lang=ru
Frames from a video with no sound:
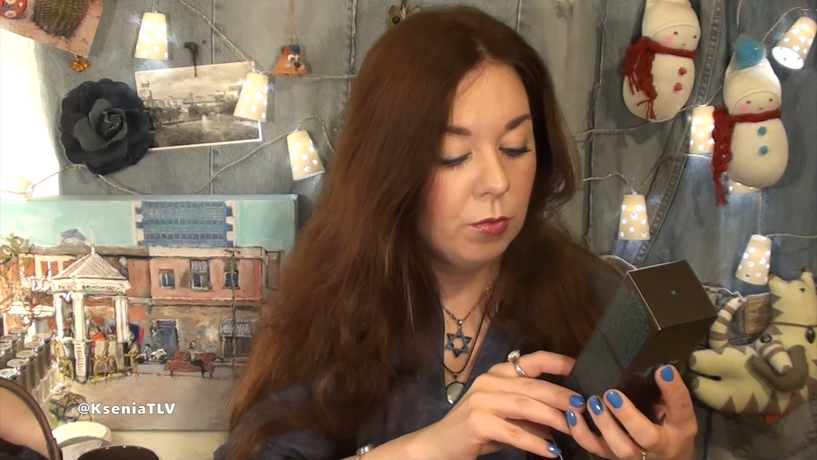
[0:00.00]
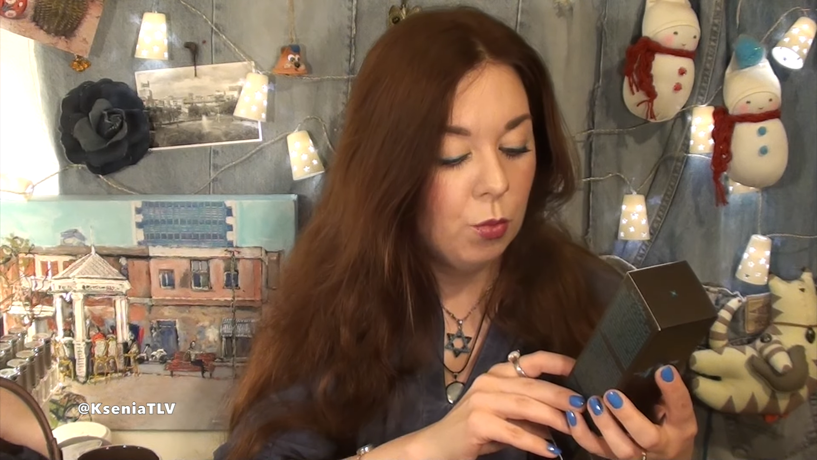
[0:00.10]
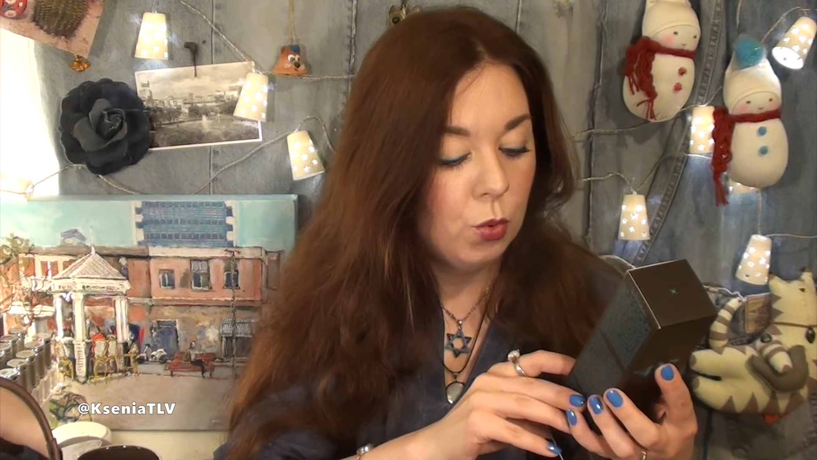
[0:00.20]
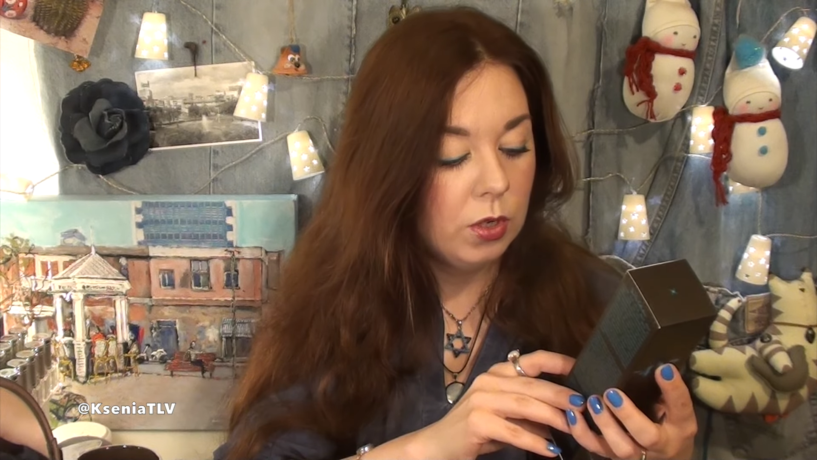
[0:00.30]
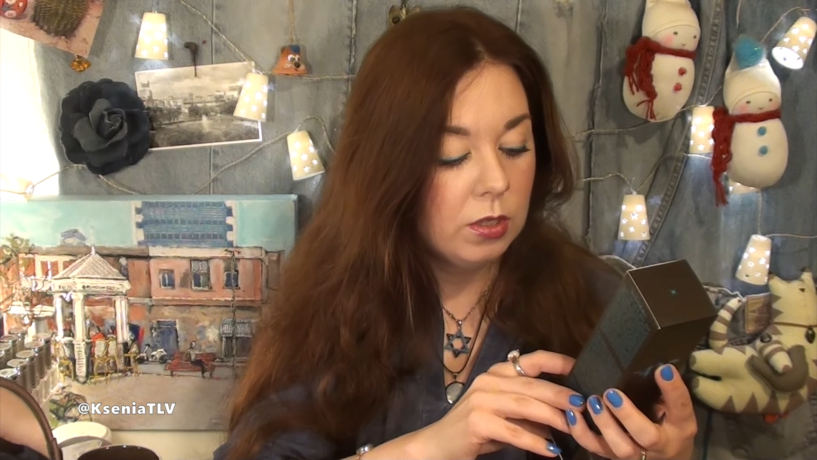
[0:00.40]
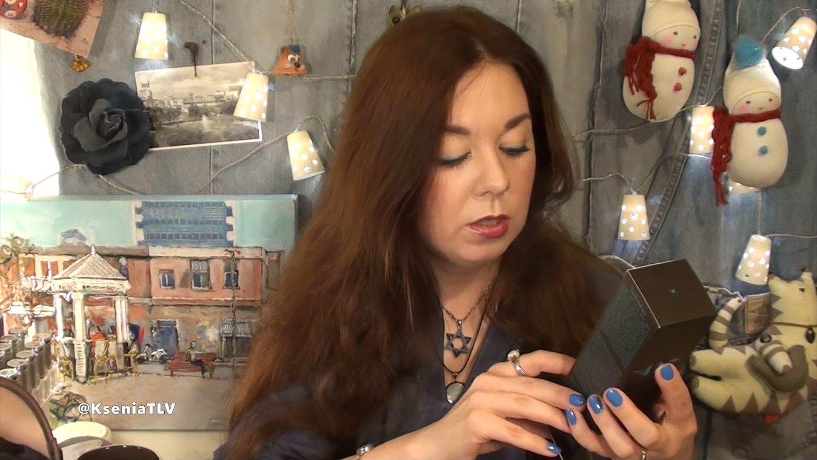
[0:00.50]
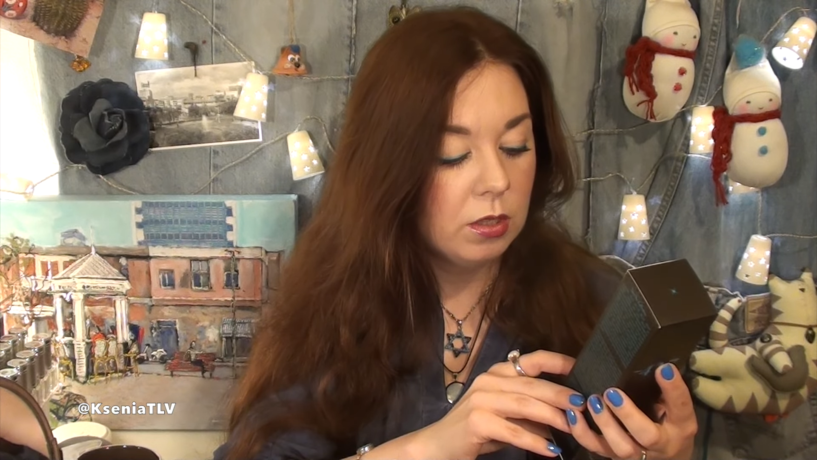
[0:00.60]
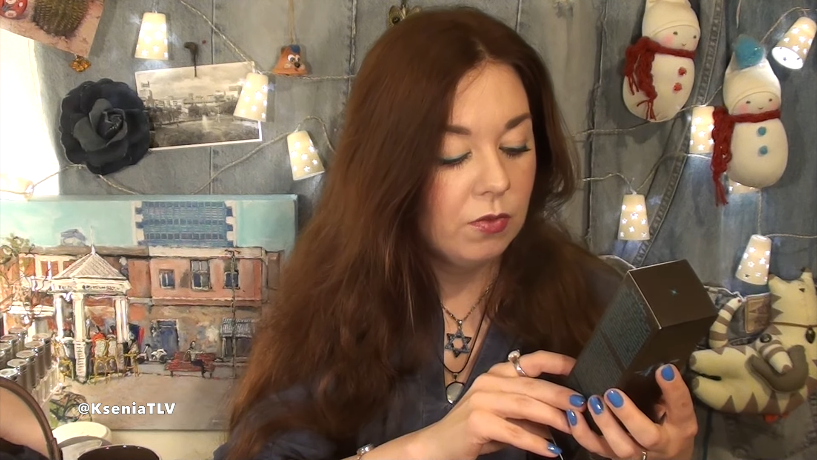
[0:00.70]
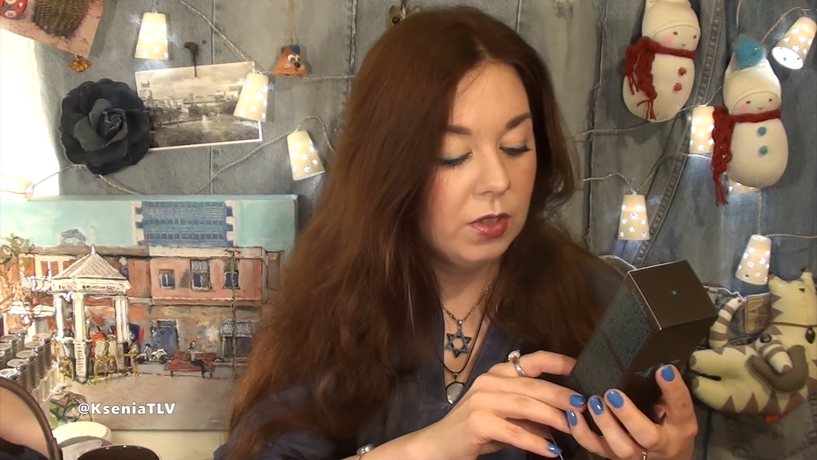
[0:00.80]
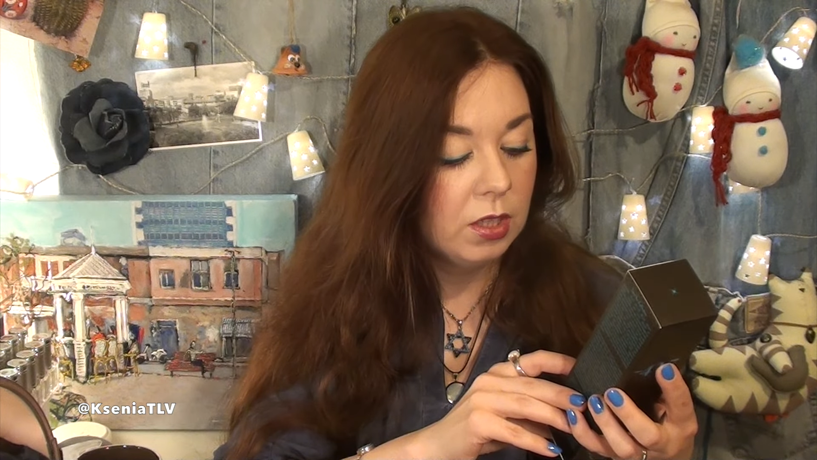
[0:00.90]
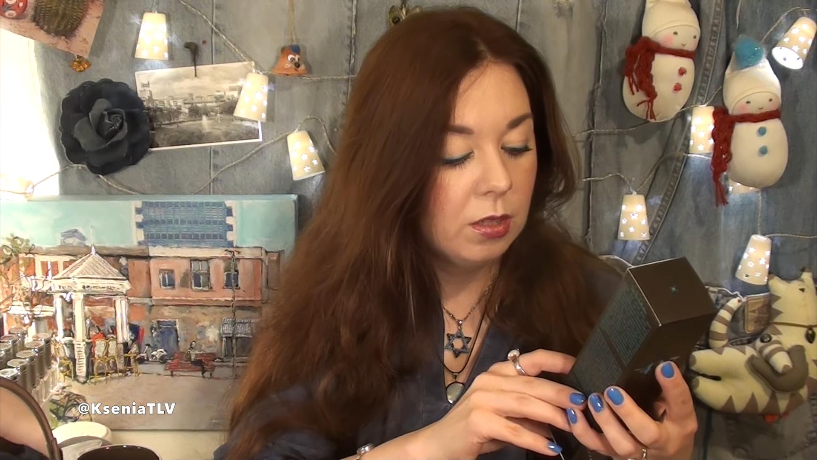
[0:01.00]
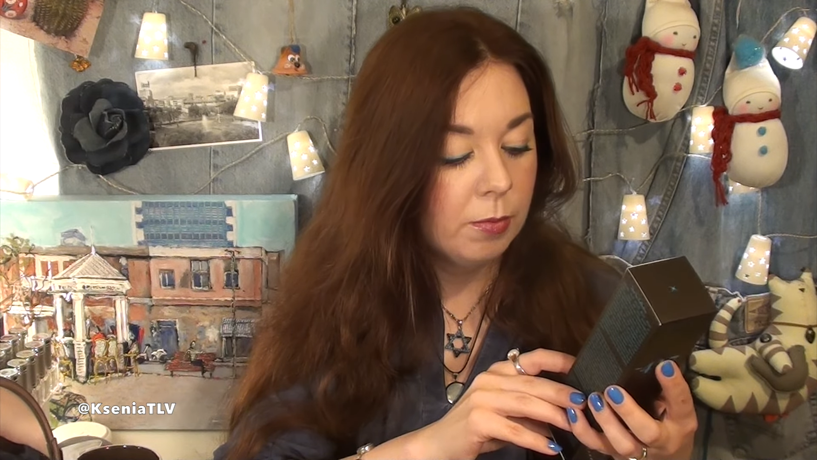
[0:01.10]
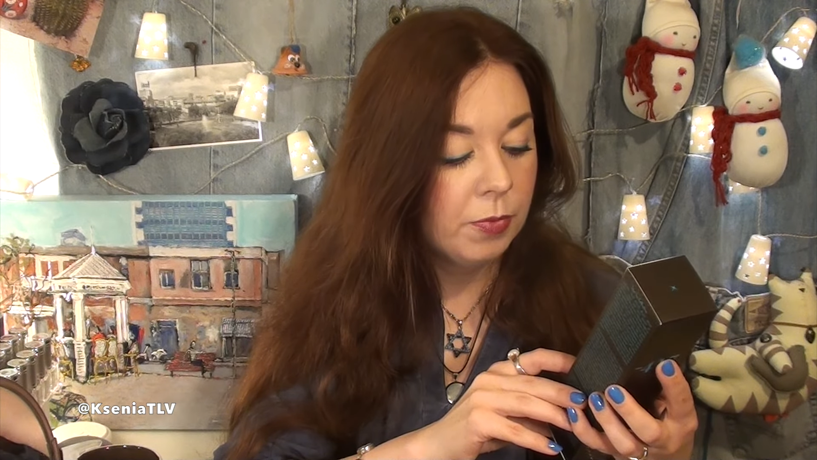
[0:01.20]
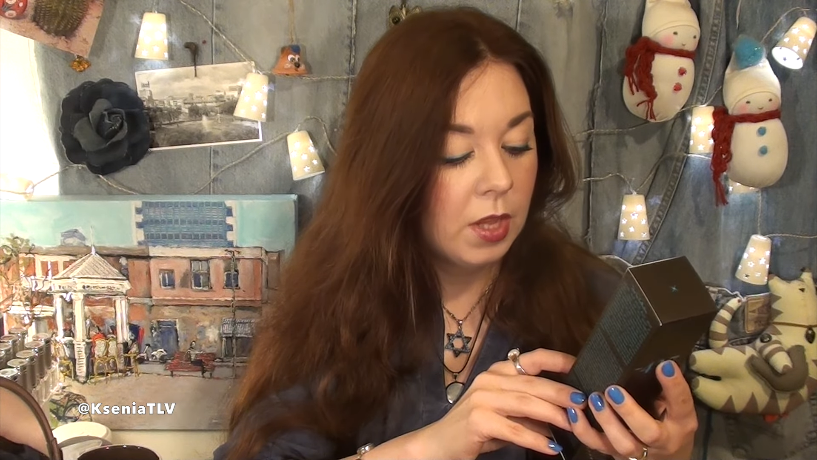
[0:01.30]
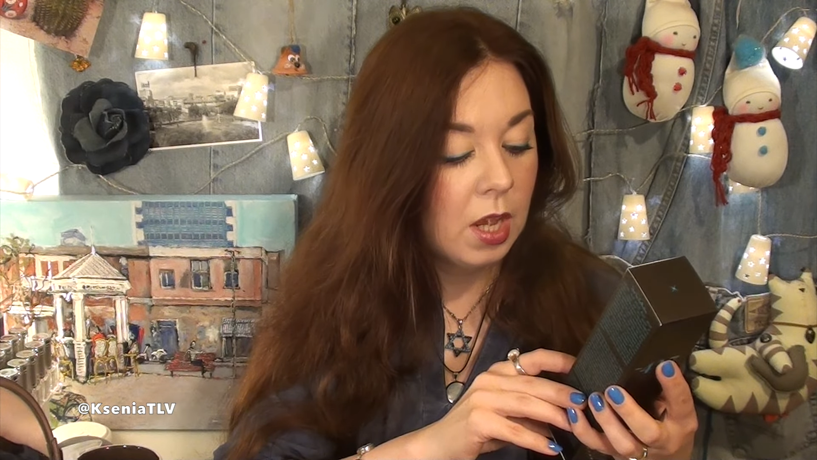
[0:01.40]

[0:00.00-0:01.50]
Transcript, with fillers: борется с эффектом